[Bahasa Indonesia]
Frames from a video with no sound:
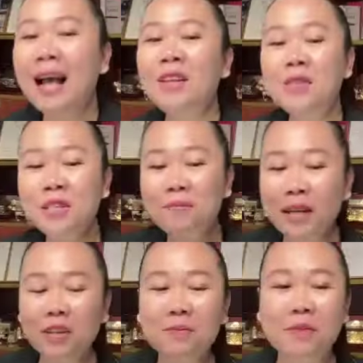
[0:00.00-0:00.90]
Halo,
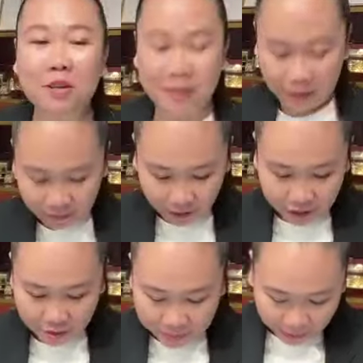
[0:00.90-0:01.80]
Assalamualaikum
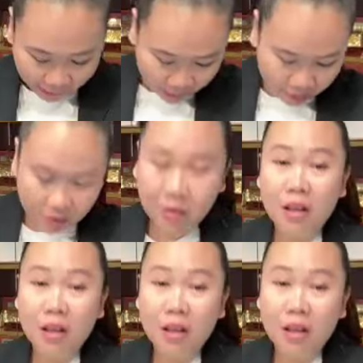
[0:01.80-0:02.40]
warahmatullahi wabarakatuh.